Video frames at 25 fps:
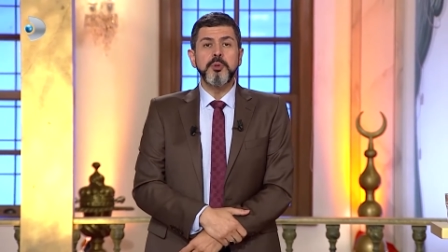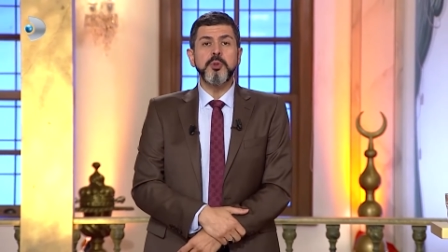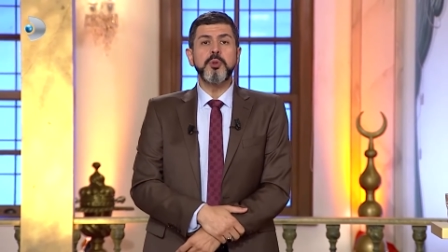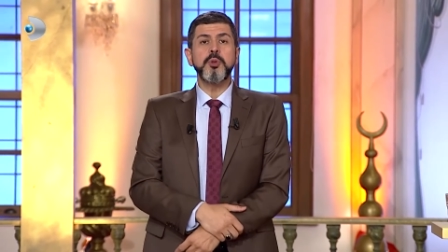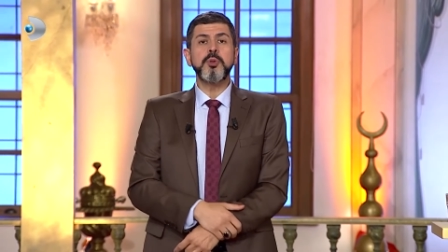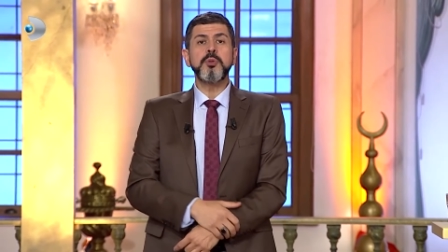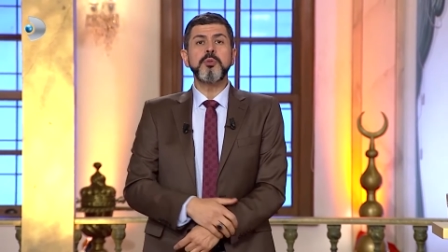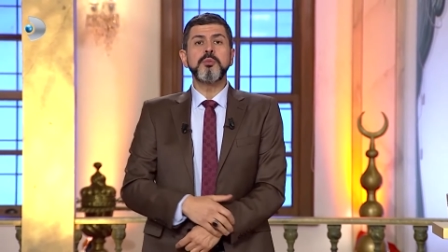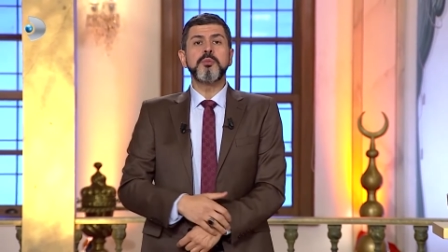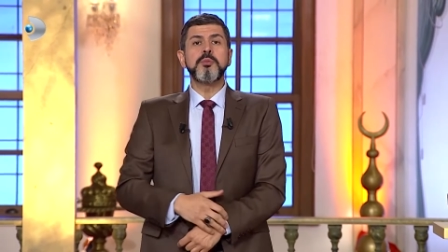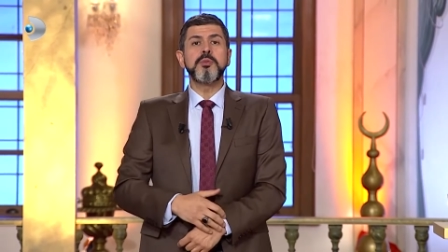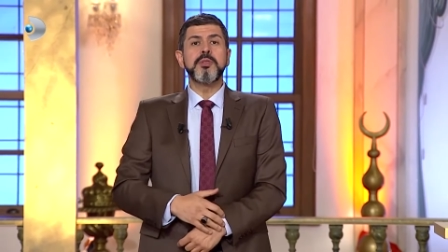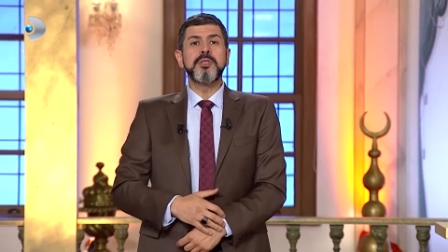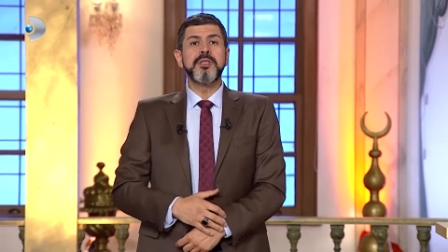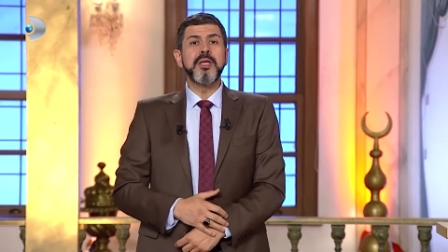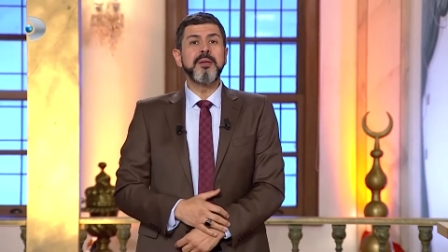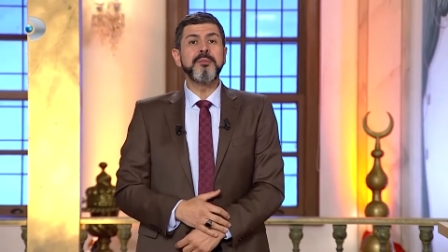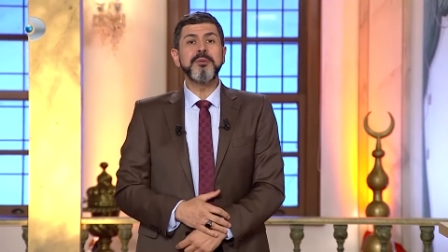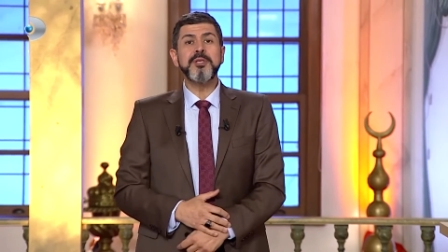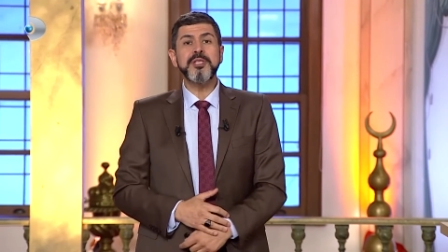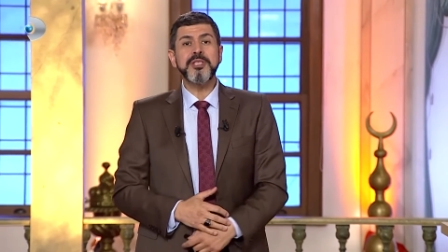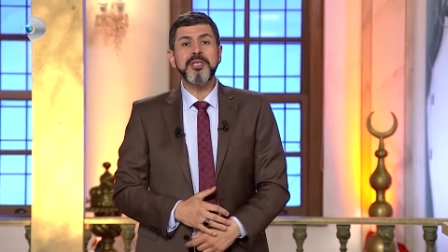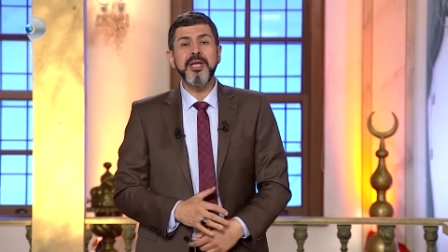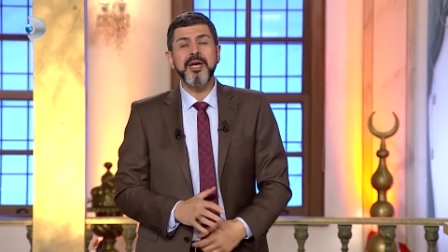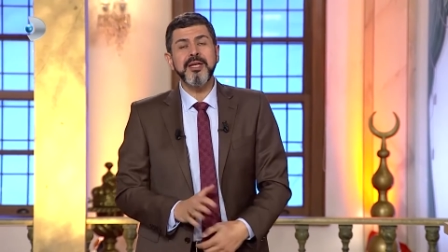Bir gün
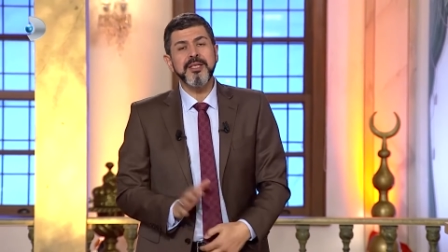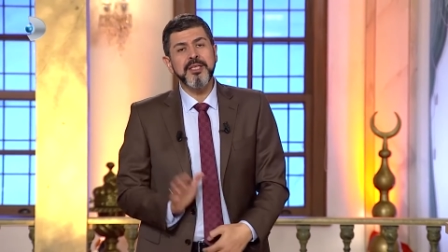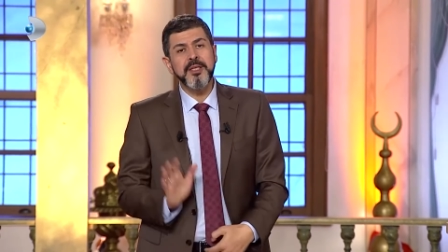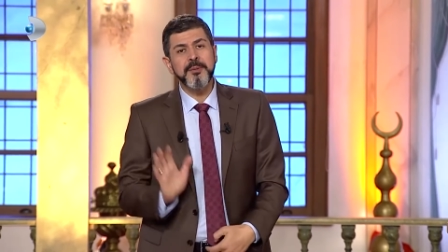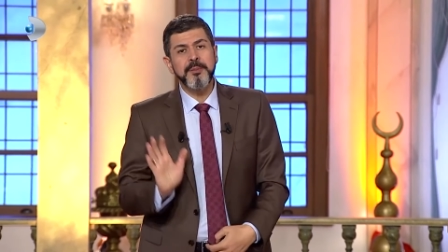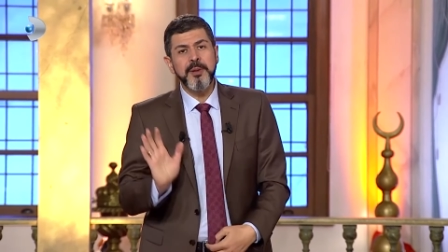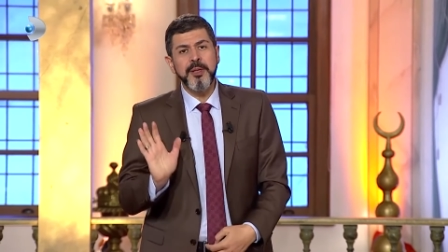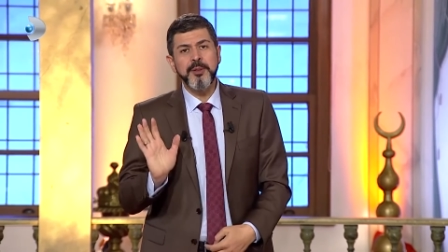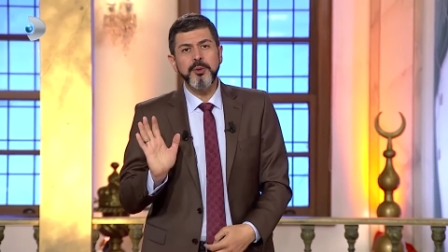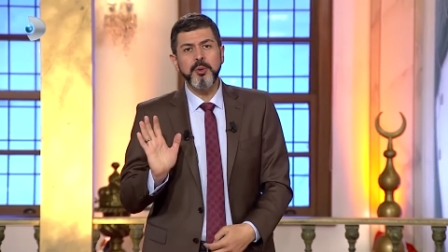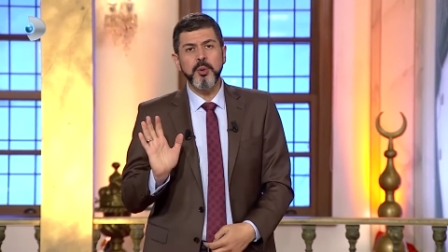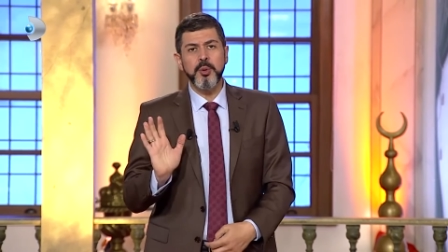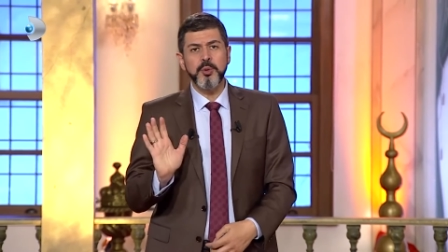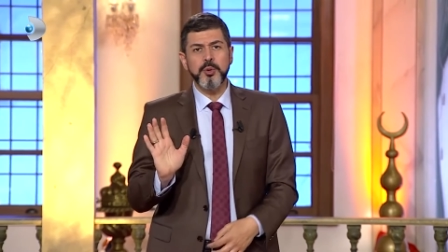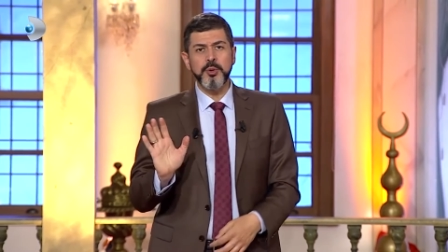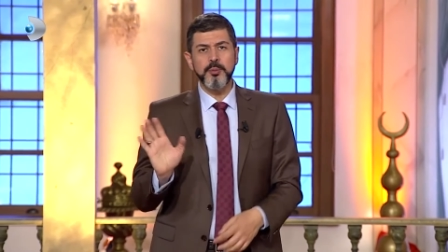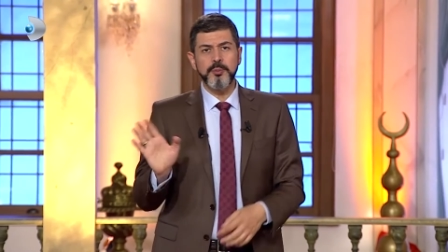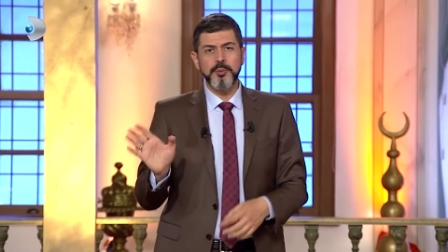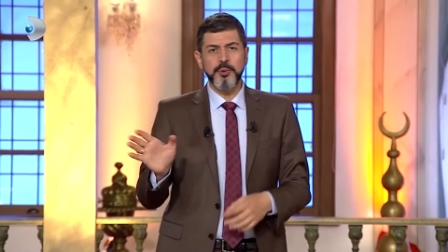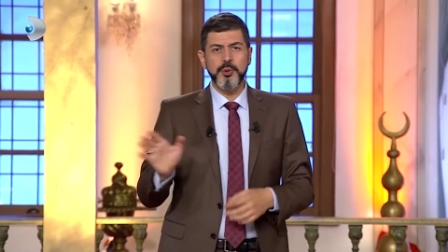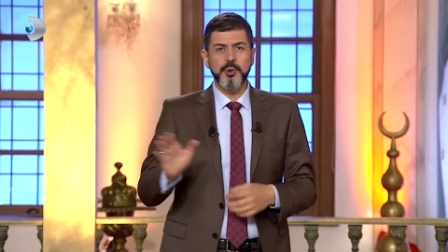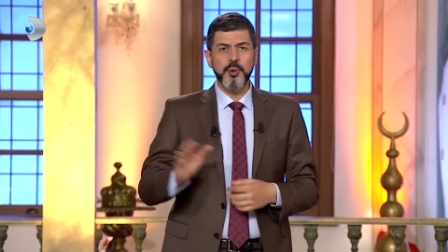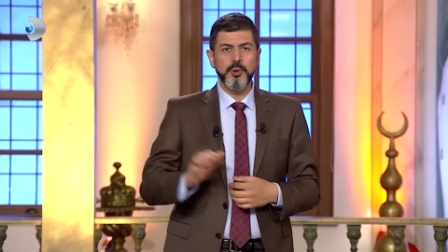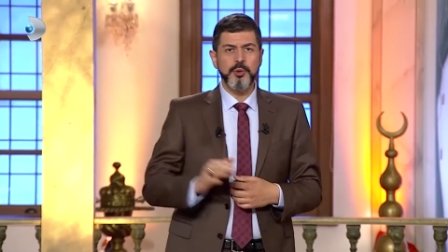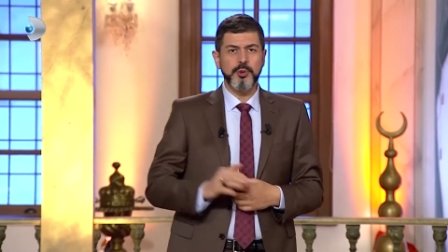demişler ki ben
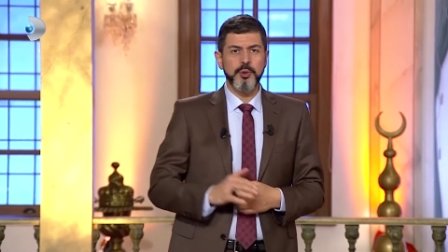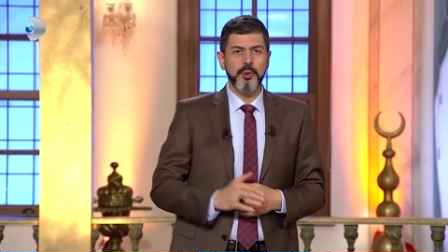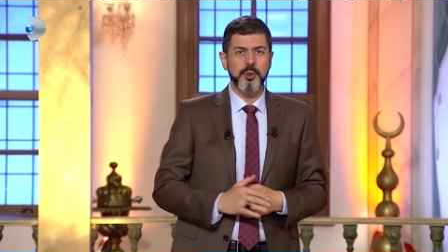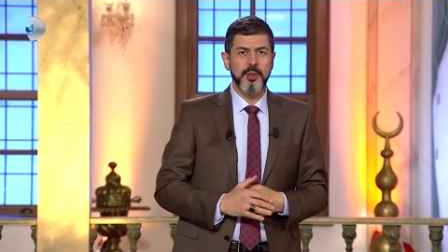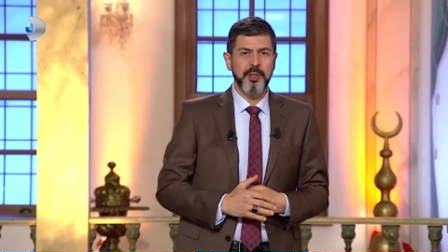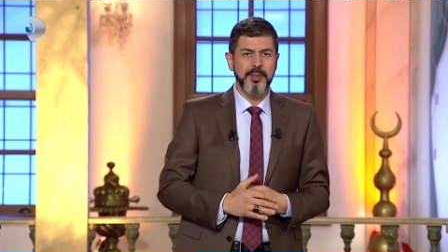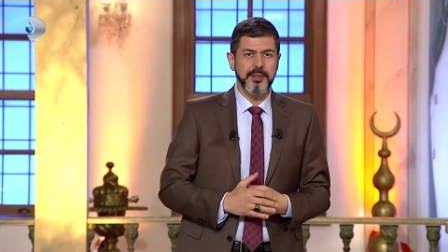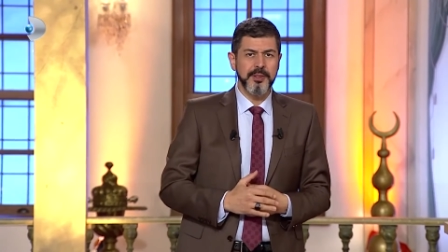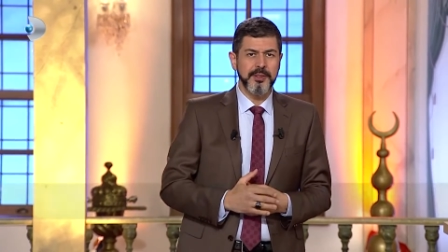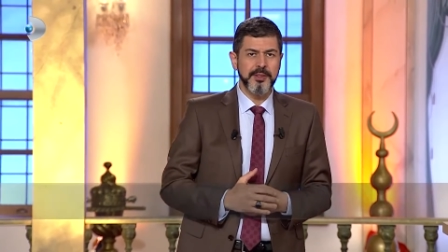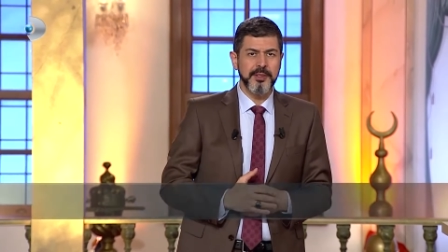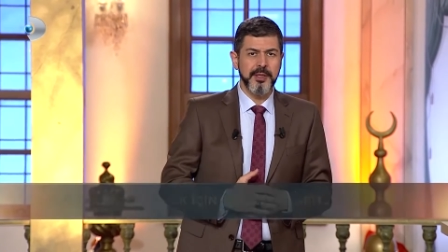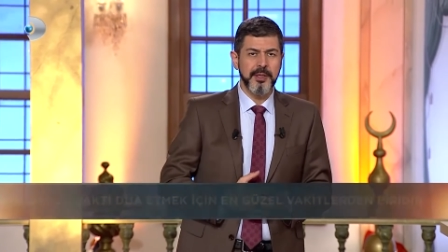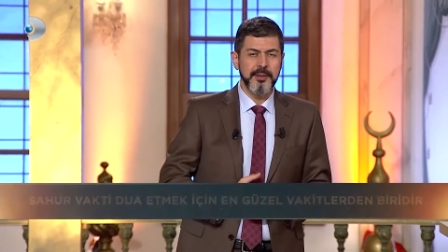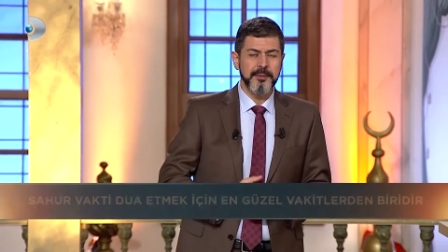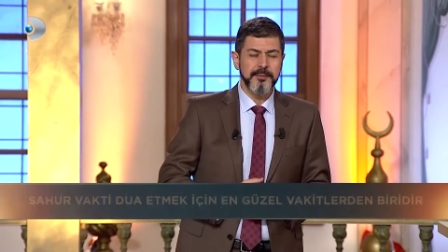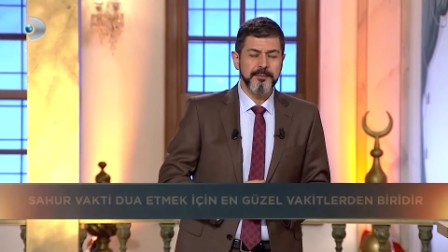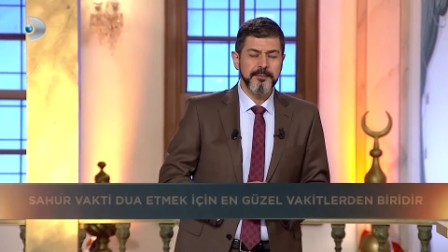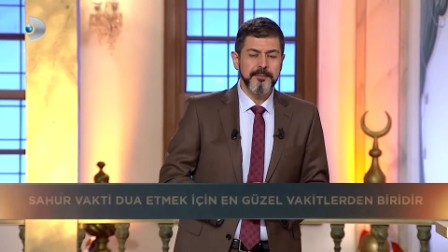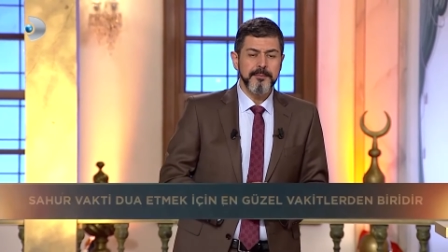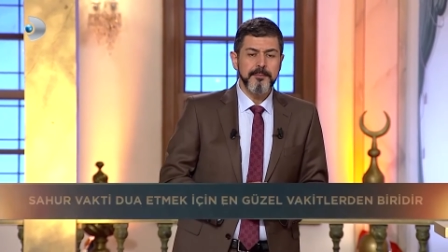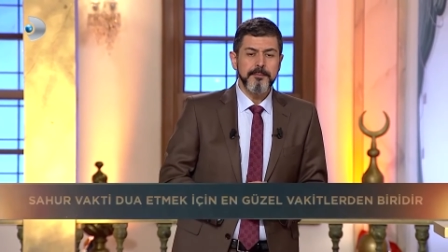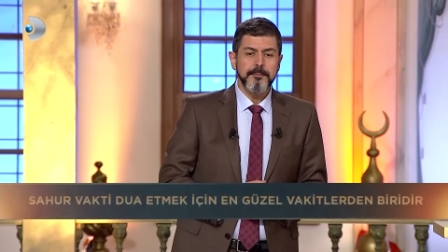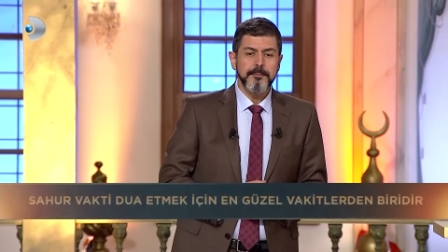yoktum bu söz söylenirken.